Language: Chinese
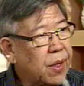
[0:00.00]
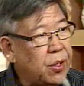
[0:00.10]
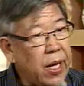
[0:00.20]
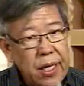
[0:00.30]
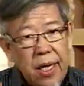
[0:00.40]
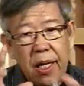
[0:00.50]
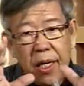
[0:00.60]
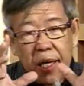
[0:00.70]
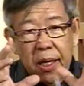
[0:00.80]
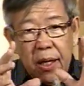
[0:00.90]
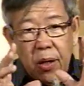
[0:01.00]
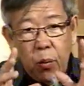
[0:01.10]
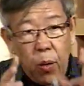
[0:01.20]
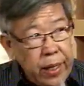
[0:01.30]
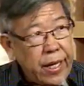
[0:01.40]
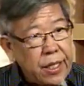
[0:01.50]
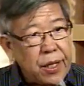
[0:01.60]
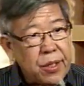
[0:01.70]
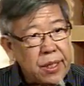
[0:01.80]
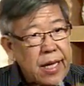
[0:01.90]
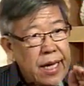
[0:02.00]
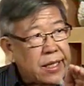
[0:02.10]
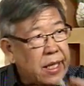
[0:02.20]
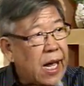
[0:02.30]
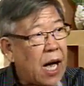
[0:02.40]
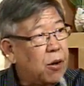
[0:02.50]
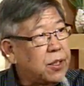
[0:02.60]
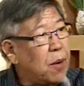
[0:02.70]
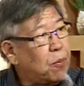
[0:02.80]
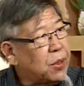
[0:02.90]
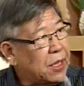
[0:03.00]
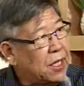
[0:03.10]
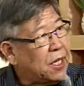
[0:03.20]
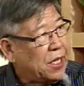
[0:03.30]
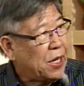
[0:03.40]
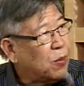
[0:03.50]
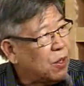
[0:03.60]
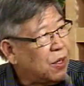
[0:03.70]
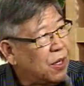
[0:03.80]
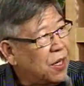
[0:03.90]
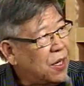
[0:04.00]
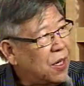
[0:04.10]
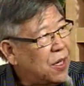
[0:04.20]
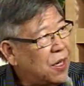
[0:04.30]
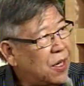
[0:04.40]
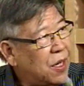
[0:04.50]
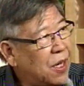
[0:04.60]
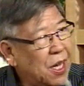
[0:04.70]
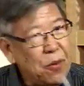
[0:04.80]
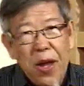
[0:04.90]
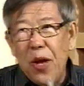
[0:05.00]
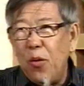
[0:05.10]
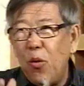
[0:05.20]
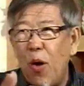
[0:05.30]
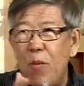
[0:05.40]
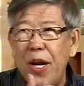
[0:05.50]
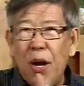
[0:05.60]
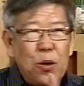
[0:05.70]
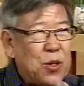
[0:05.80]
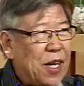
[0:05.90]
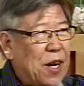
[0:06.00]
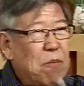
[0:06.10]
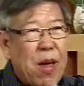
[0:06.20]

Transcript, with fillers: 所以呢，问题就是在这里，好像不成课题哦。嗯，因为我们的候选人